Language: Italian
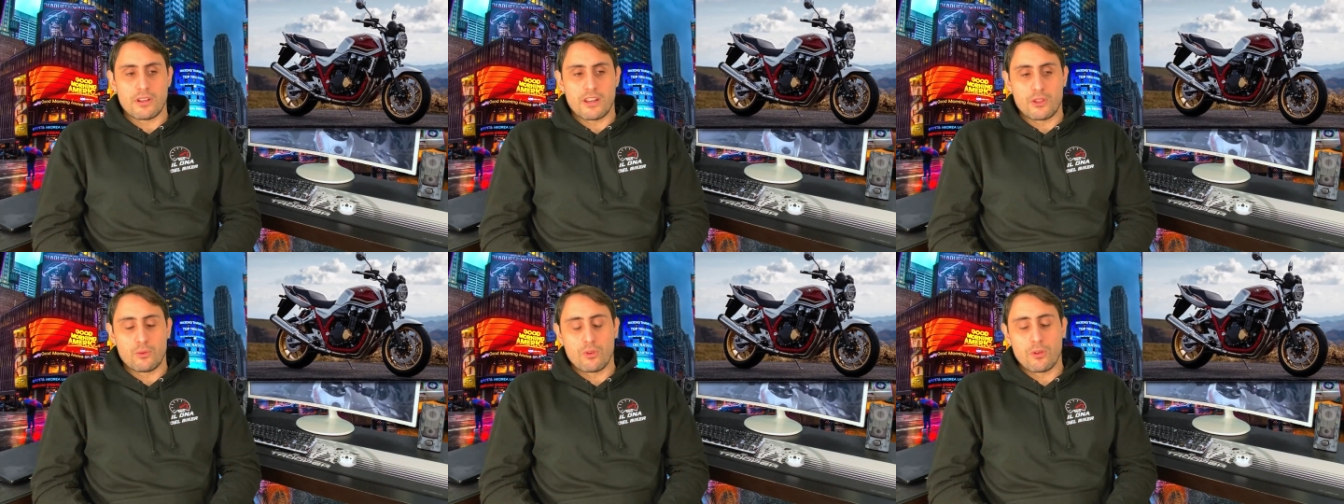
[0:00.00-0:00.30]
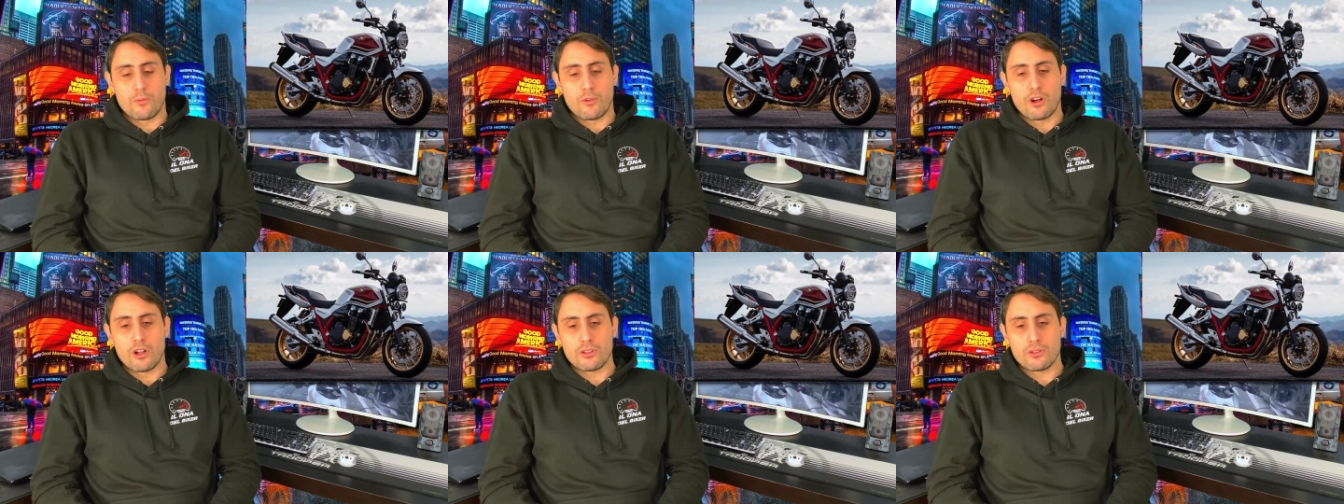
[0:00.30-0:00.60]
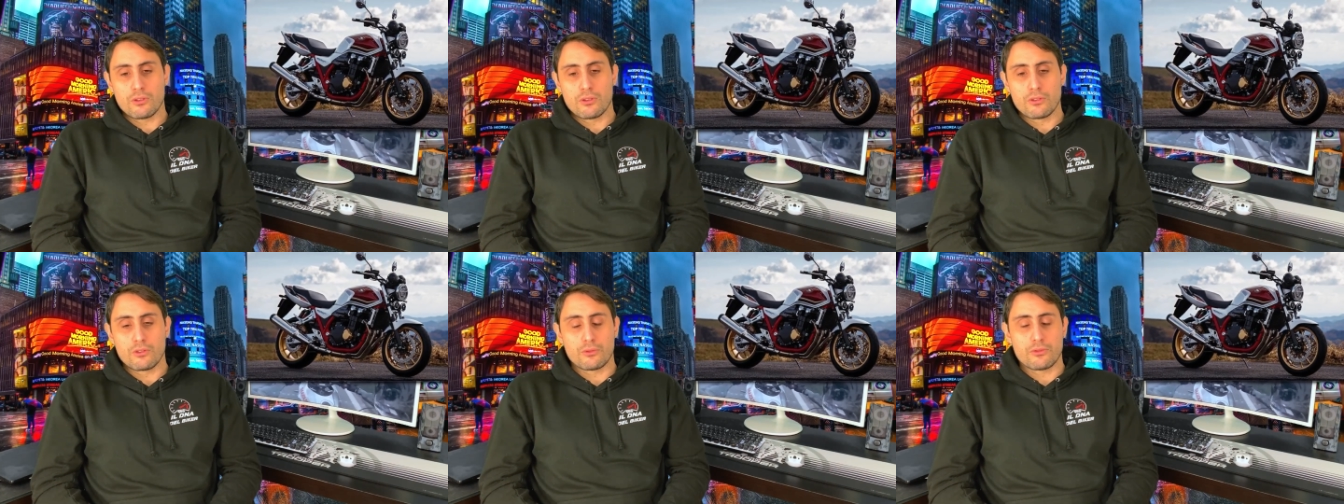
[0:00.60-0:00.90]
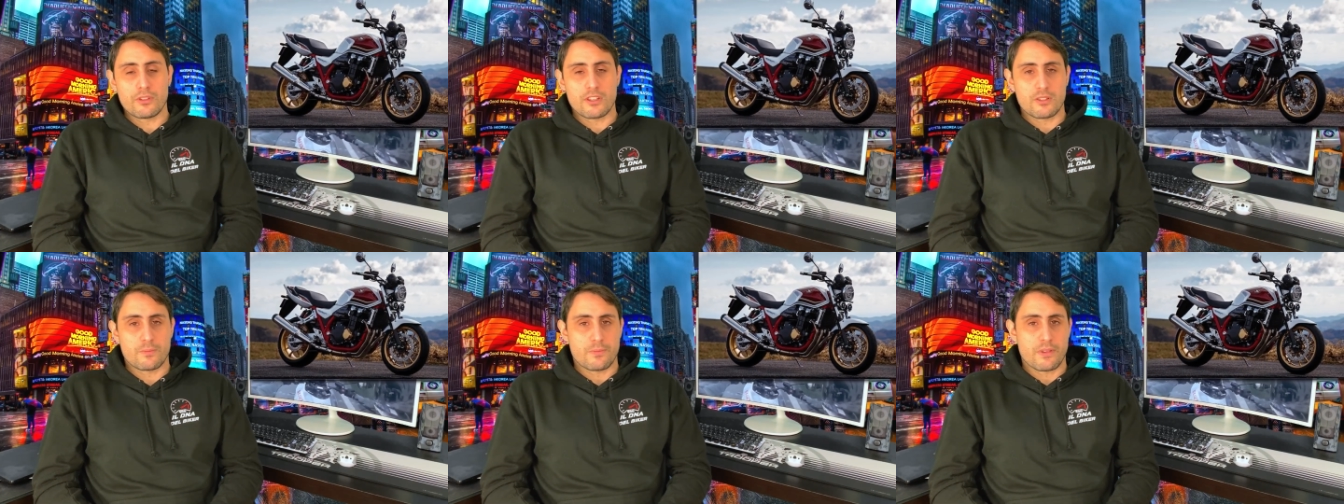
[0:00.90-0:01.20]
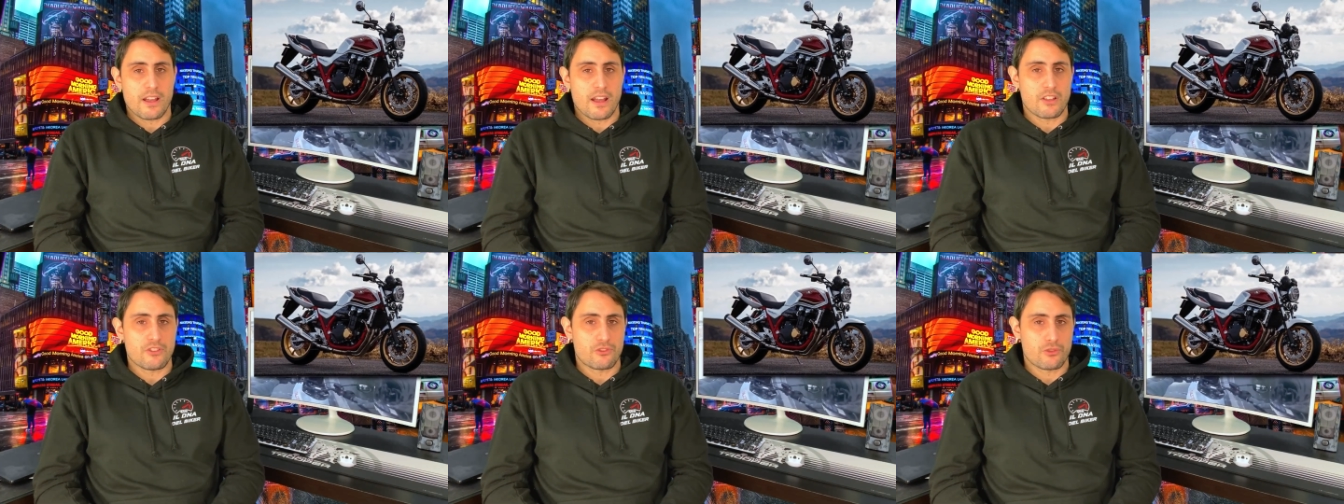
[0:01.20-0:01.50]
le due moto non
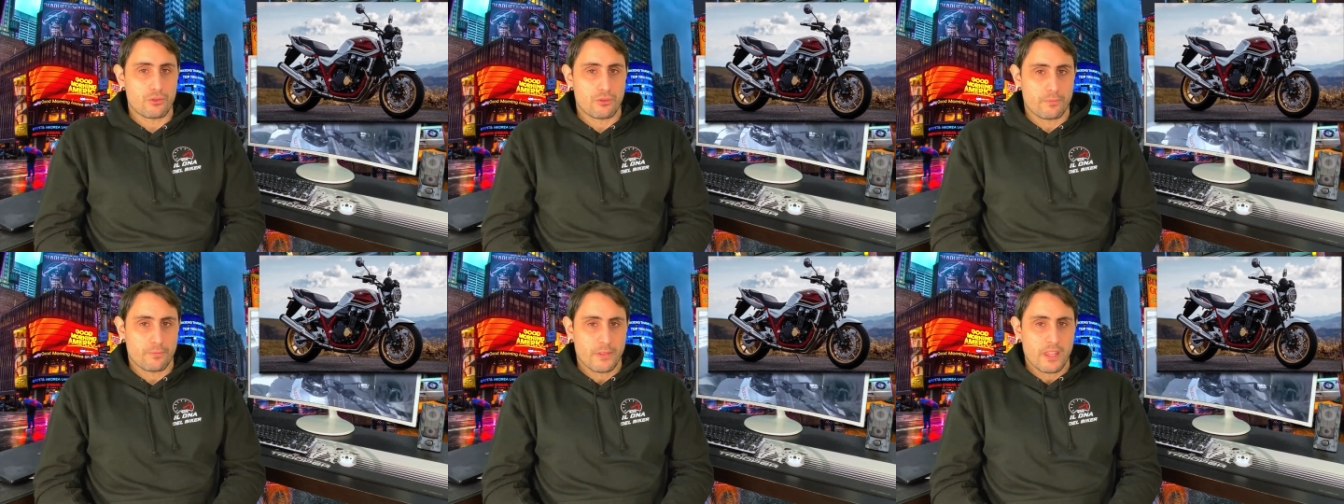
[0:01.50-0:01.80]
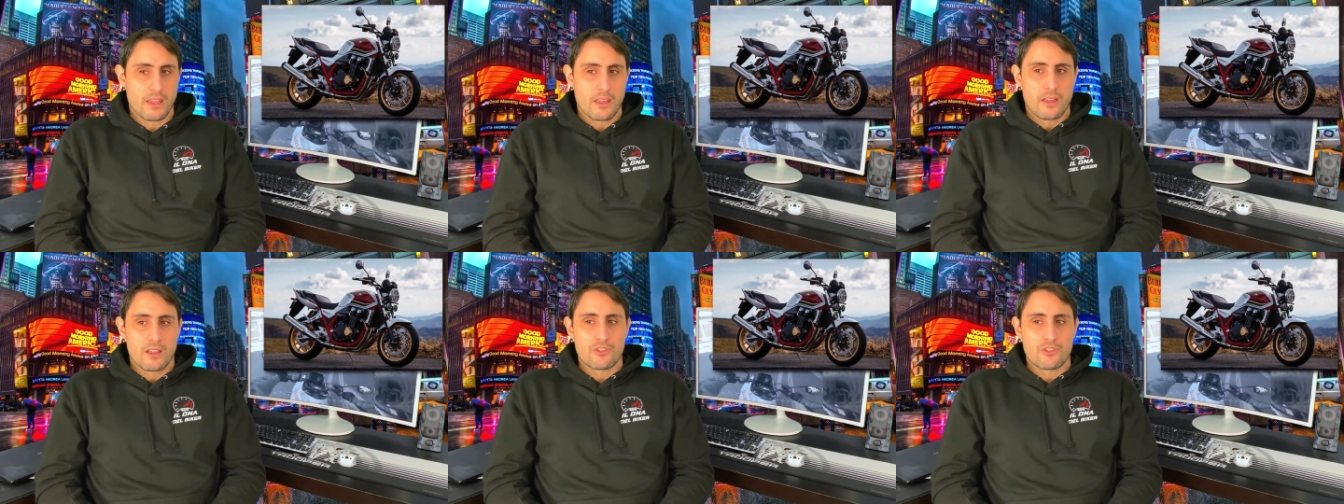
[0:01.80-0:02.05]
dispiacciono